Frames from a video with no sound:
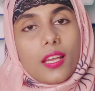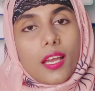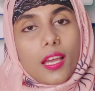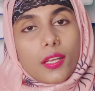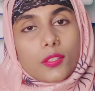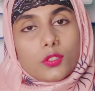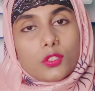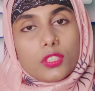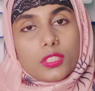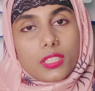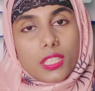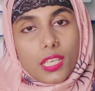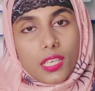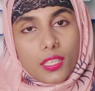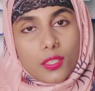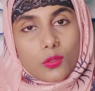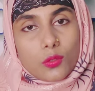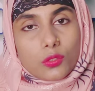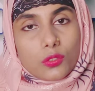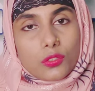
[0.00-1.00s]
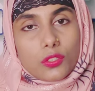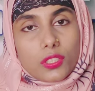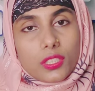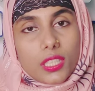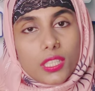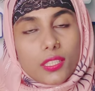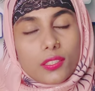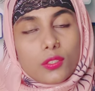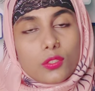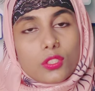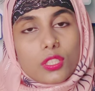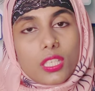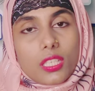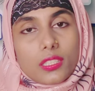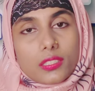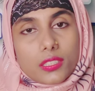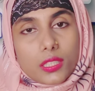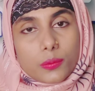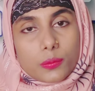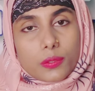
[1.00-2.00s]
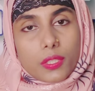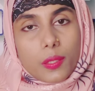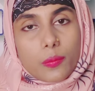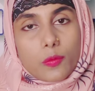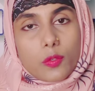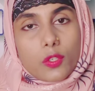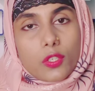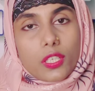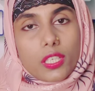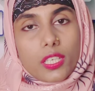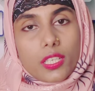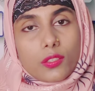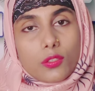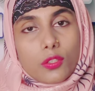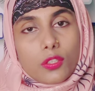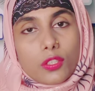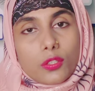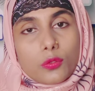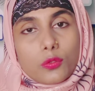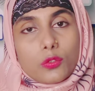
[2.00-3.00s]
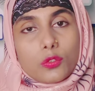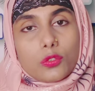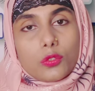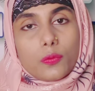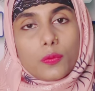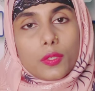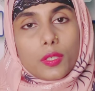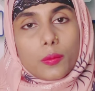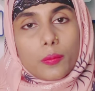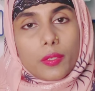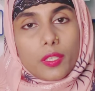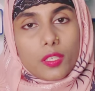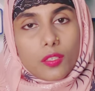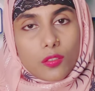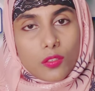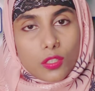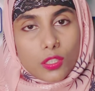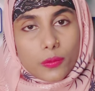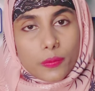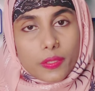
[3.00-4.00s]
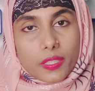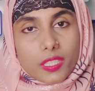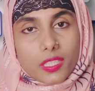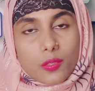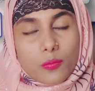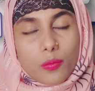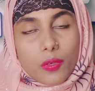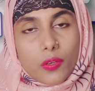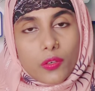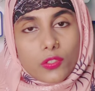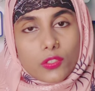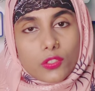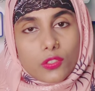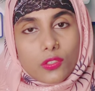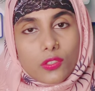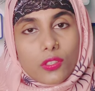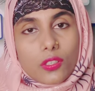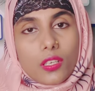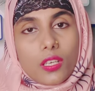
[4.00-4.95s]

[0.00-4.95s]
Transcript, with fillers: আর যদি চ্যানেলে নতুন হয়ে থাকেন তো চ্যানেলটি সাবস্ক্রাইব করে নিন এই ধরনের গুরুত্বপূর্ণ ভিডিও নোটিফিকেশন পাওয়ার জন্য